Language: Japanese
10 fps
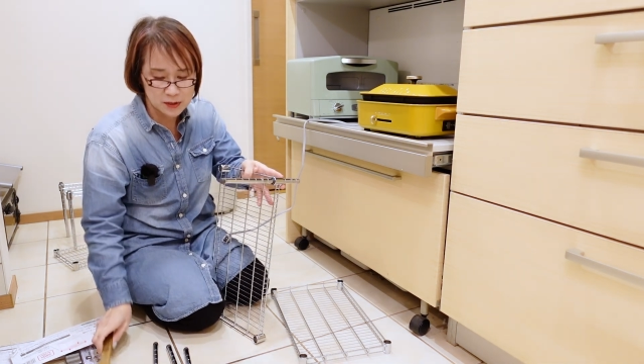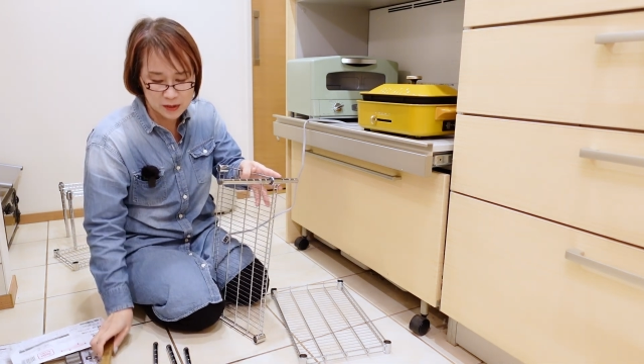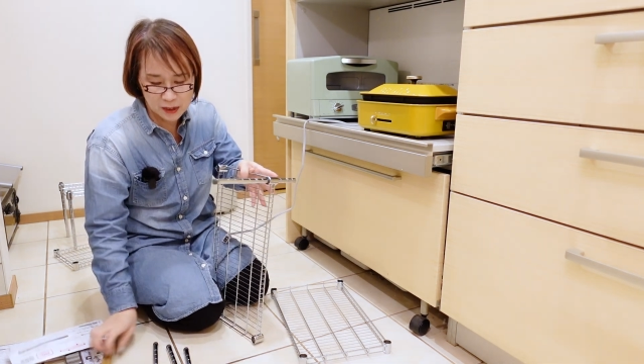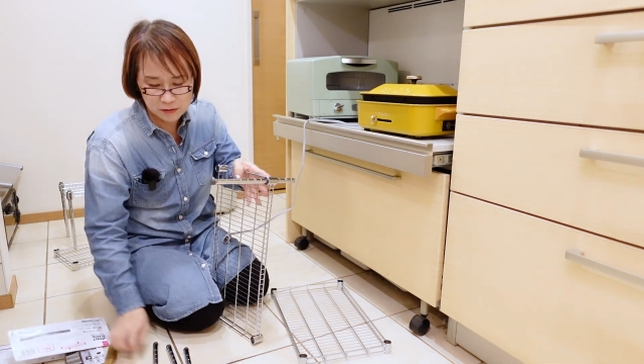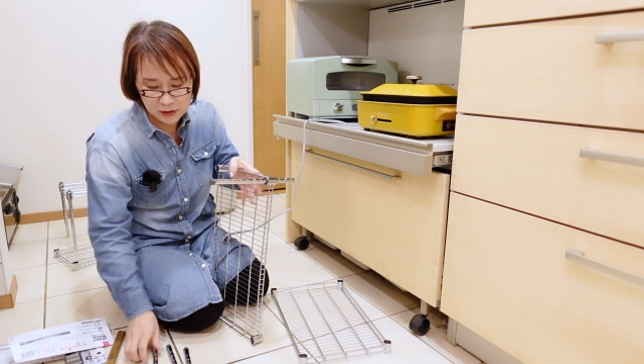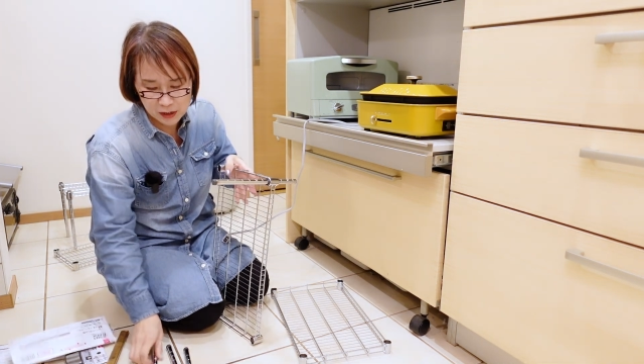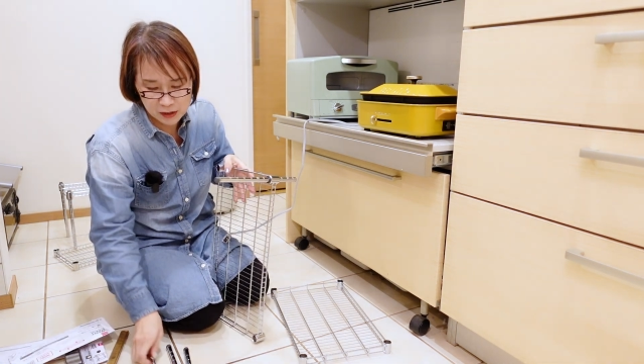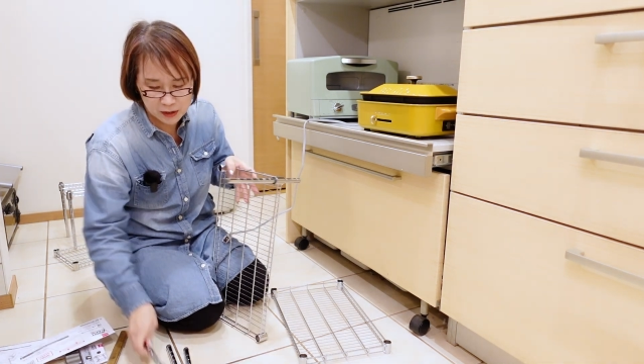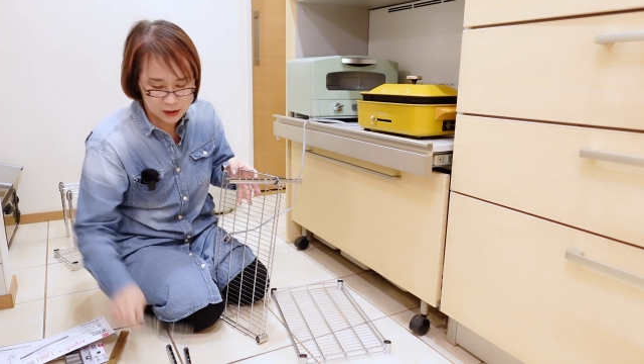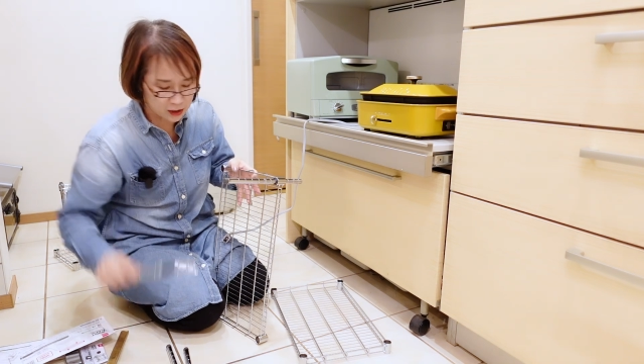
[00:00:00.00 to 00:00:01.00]
作戦
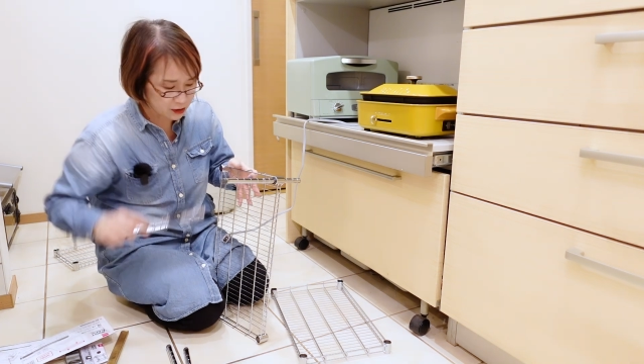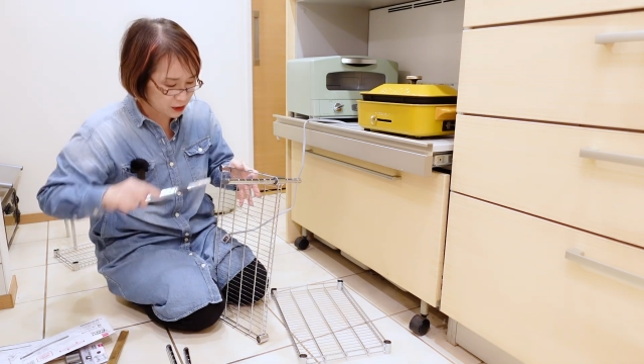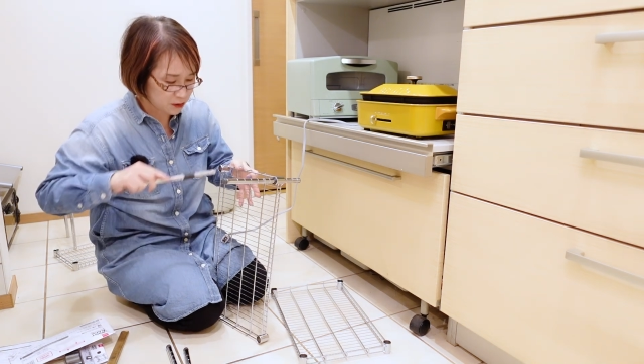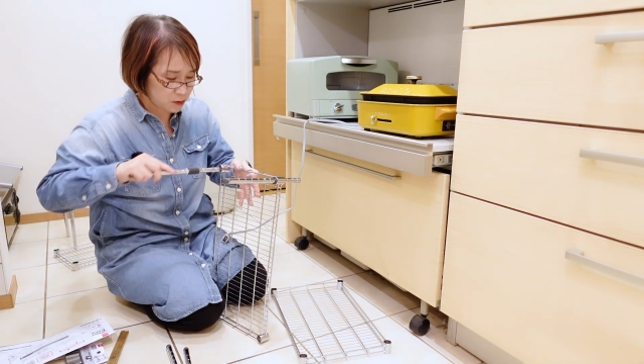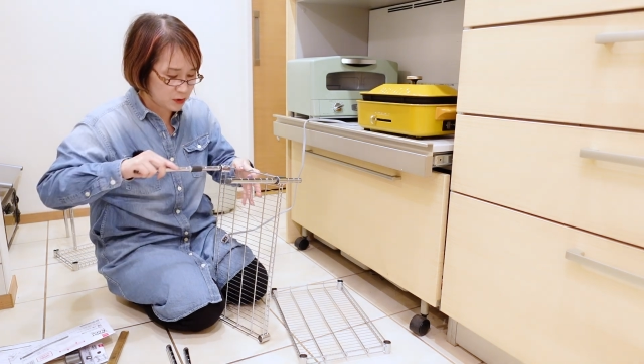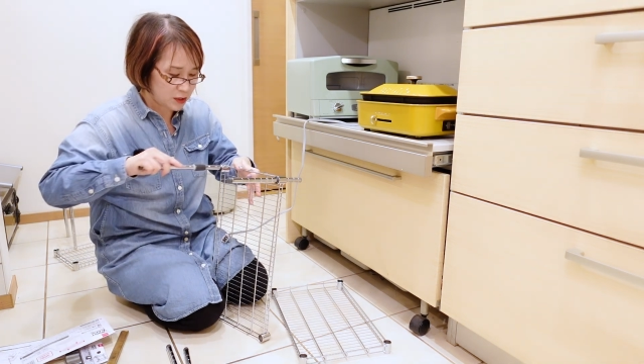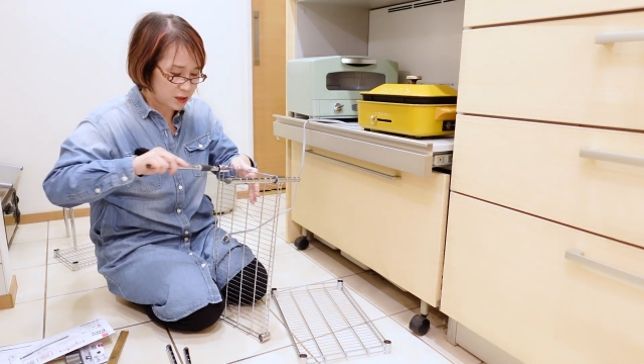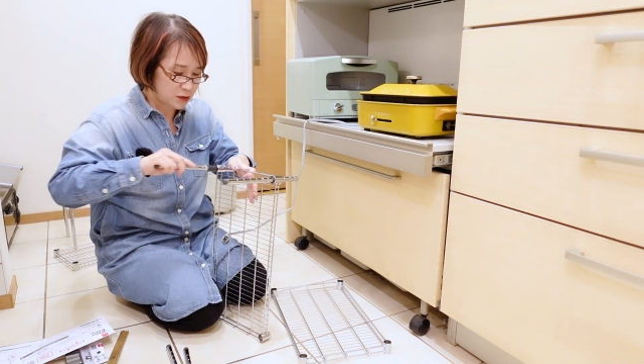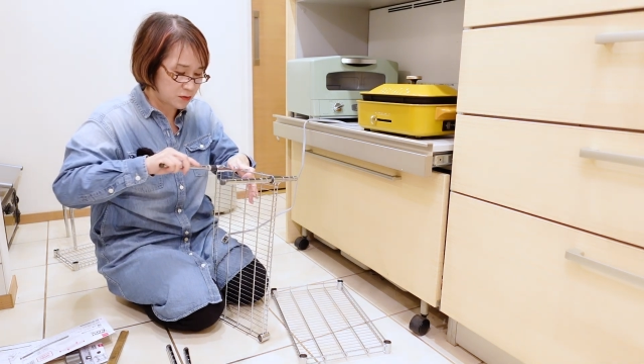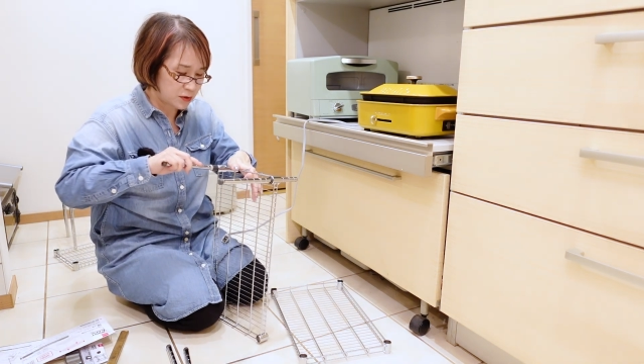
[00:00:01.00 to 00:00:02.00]
練ってやんないといけ
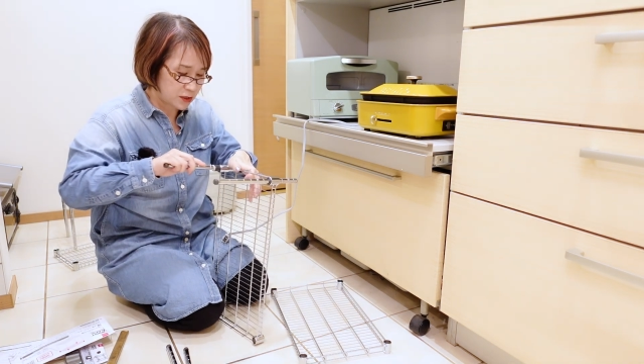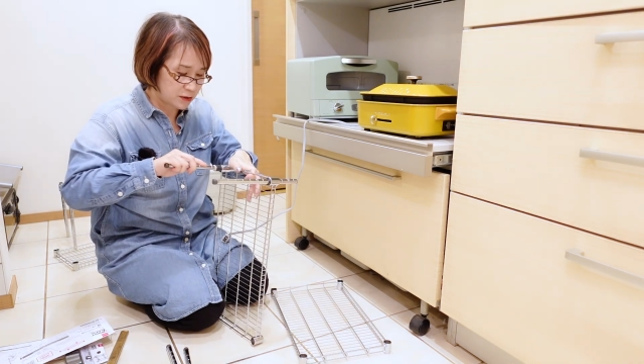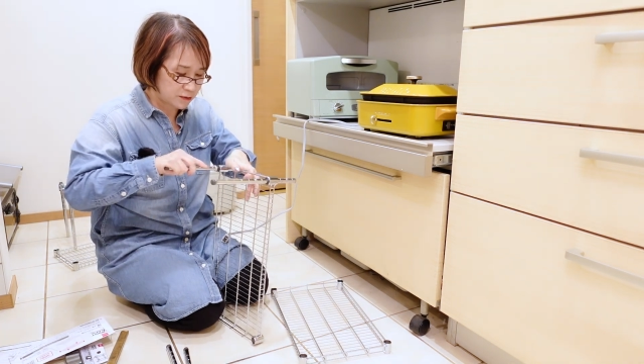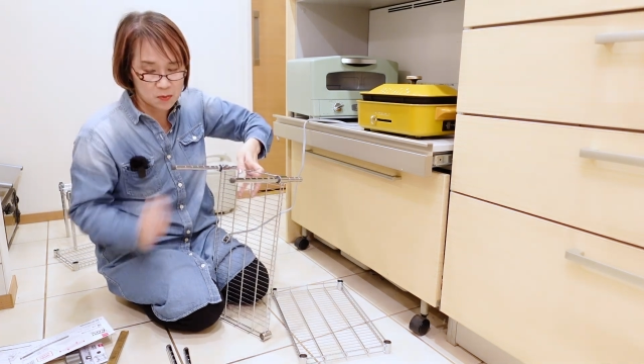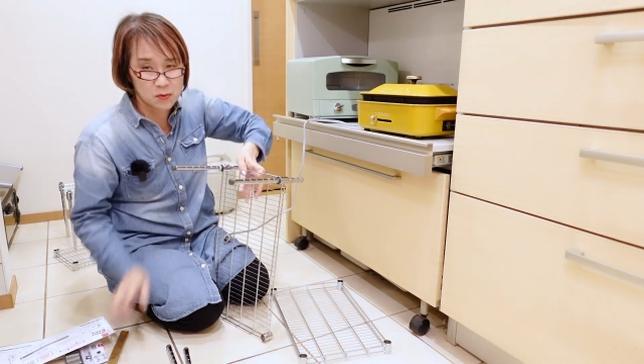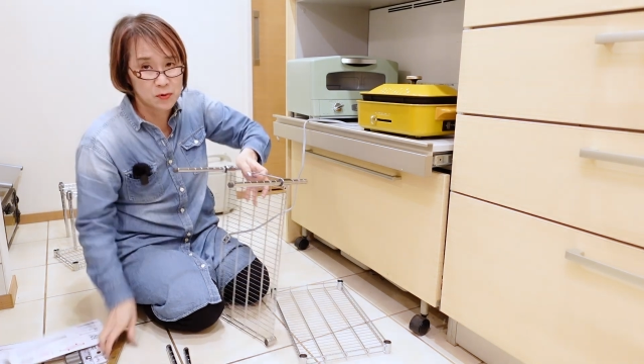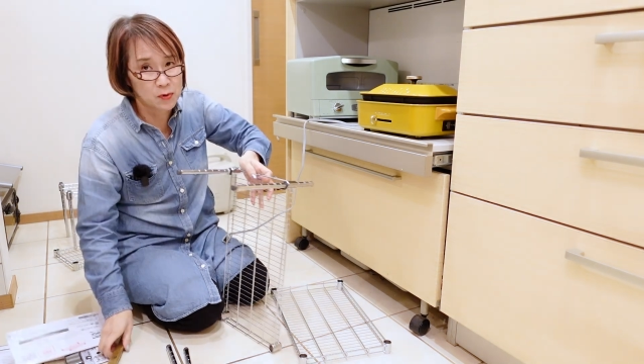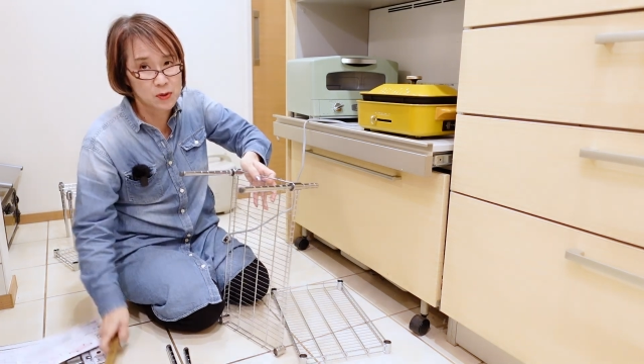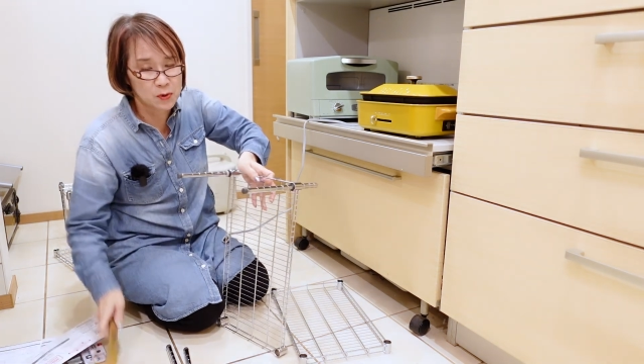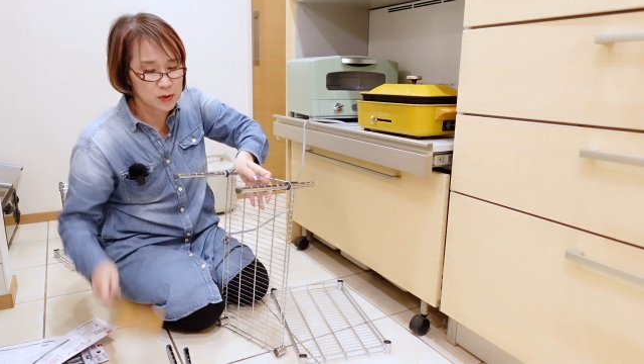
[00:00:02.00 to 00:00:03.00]
ないので、僕
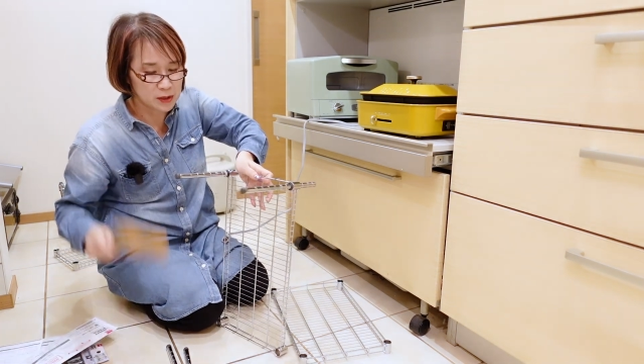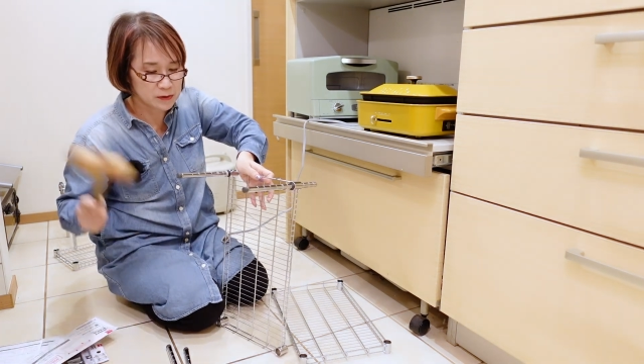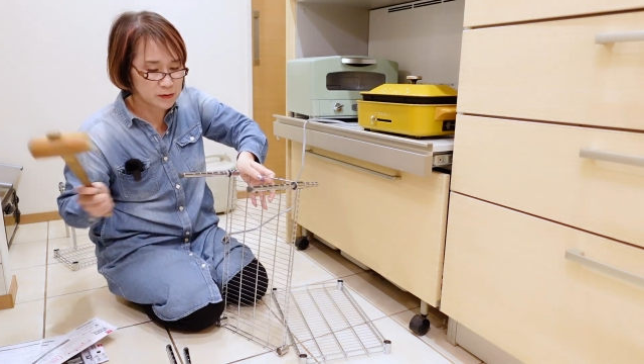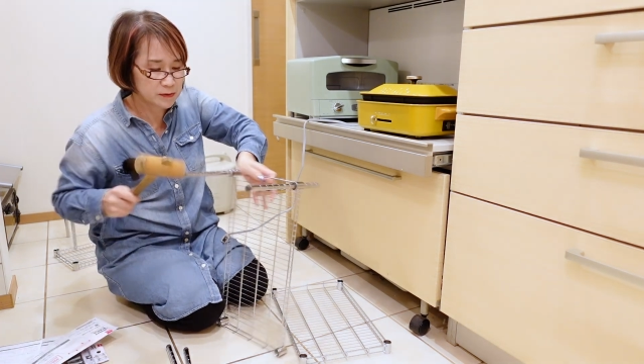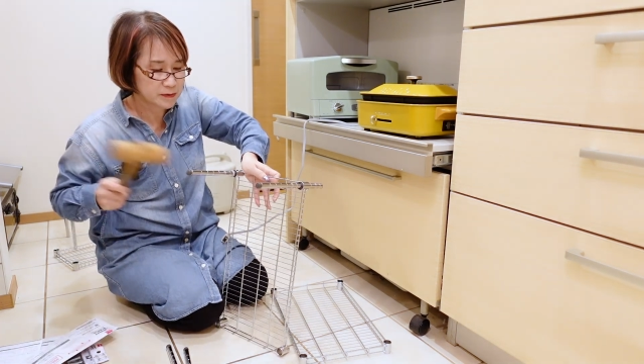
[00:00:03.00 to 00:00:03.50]
はとにかく